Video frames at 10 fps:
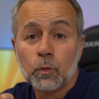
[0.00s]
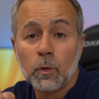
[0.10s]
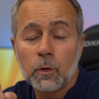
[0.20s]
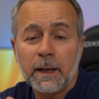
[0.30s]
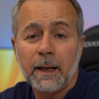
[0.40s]

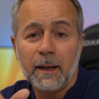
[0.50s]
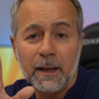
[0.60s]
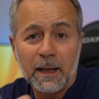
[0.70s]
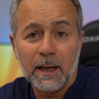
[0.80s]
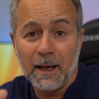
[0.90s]
rumore
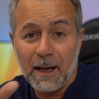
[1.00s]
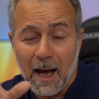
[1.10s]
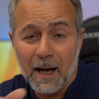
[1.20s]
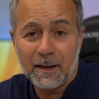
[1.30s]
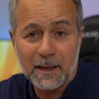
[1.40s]
e
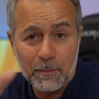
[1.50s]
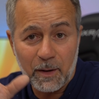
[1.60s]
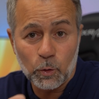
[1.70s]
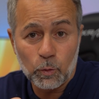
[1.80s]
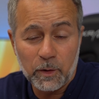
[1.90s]
anche
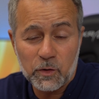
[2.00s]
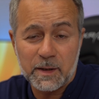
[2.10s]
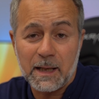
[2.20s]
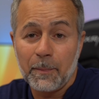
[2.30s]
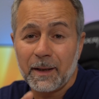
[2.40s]
meno
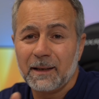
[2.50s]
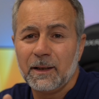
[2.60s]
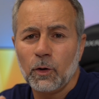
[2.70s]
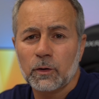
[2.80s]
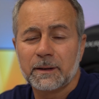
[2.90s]
luminosità, perché
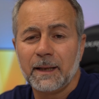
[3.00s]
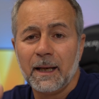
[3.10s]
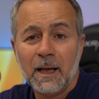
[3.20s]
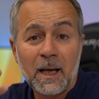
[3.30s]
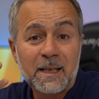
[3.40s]
di
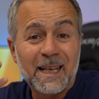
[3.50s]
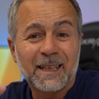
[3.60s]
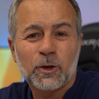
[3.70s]
notte se è